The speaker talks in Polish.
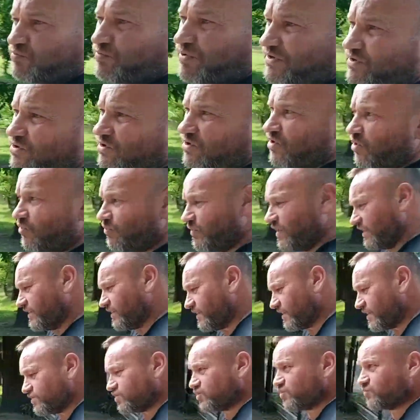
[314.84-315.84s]
panią
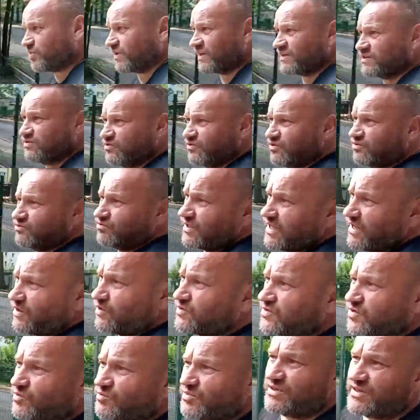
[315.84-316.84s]
komendant, czy pracują tutaj
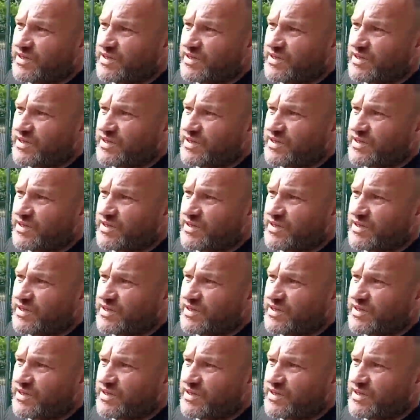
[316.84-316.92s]
osoby